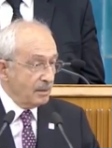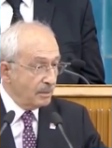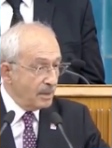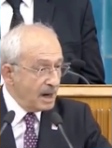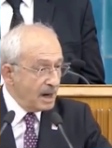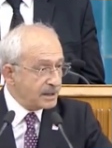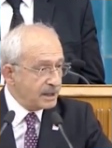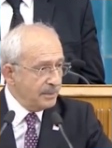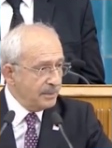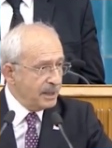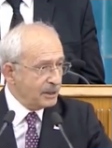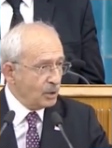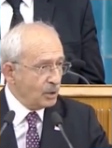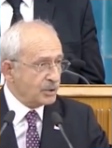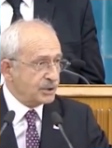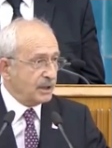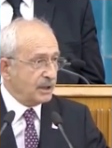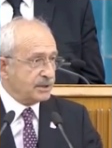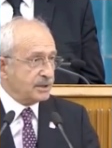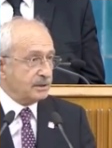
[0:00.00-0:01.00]
Mahkeme
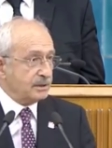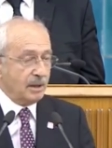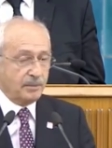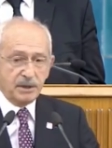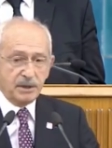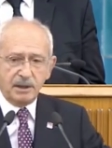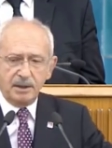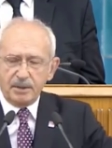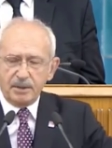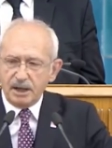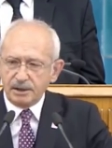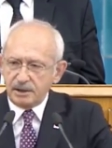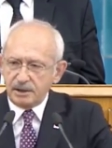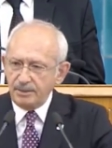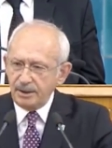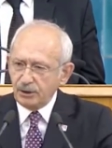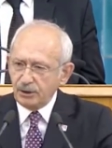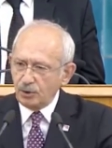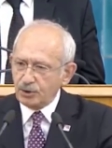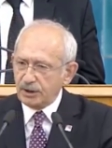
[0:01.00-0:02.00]
dosyasında, bir de
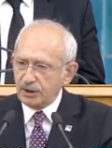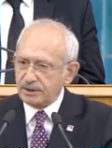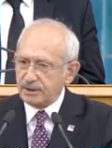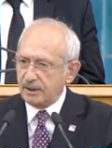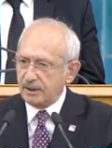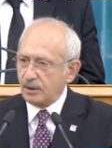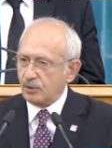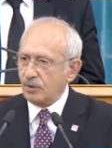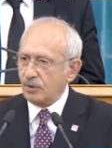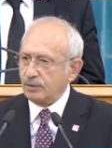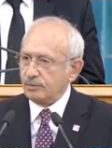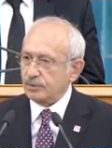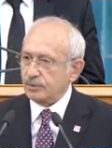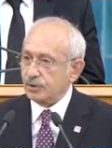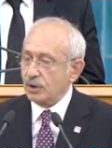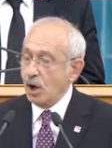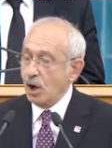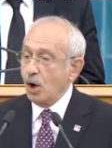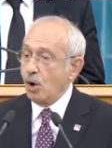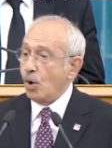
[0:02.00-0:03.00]
mahkeme dosyasına
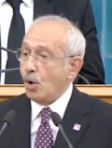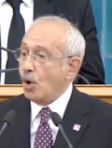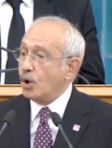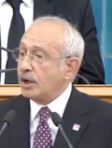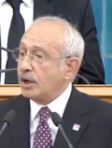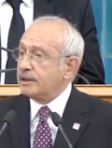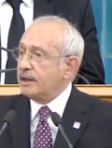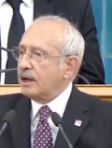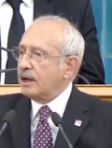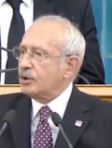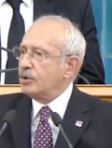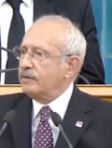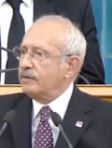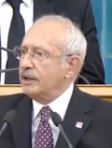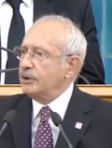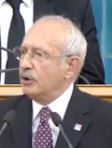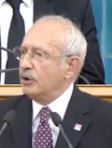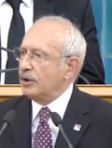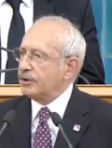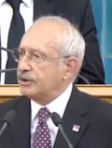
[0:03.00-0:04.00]
koyulmuş. O kadar
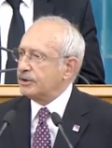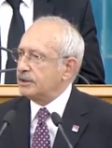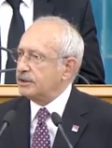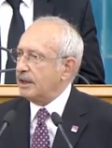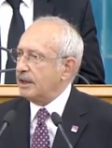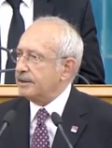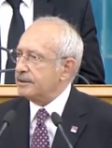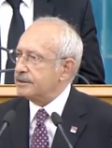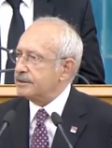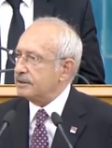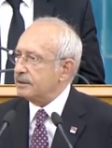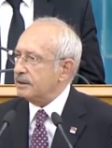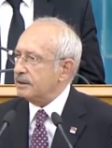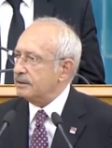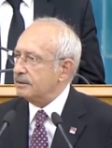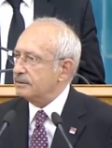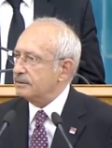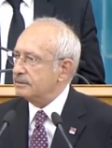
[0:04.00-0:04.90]
güveniyor ki kendisine.